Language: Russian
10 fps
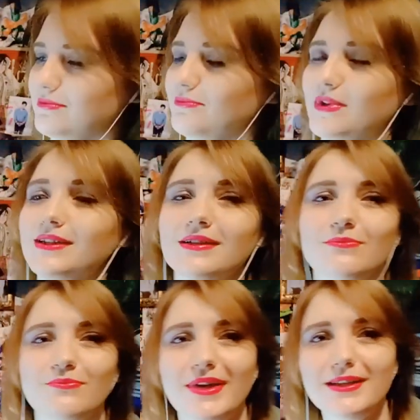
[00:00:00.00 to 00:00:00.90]
Это,
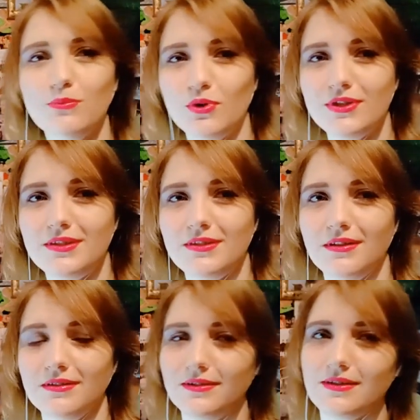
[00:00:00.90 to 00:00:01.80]
это мой
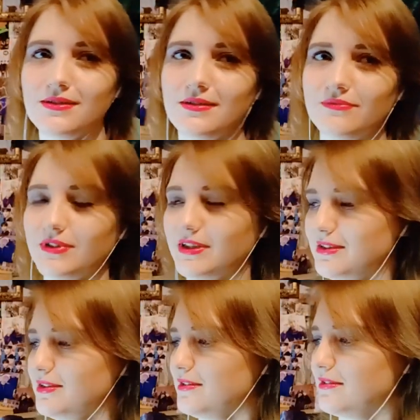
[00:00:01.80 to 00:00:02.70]
стиль. Если вы
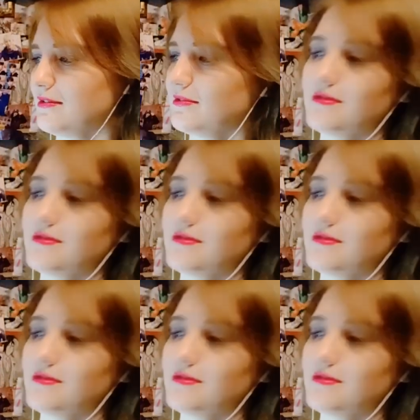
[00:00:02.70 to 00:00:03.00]
хотите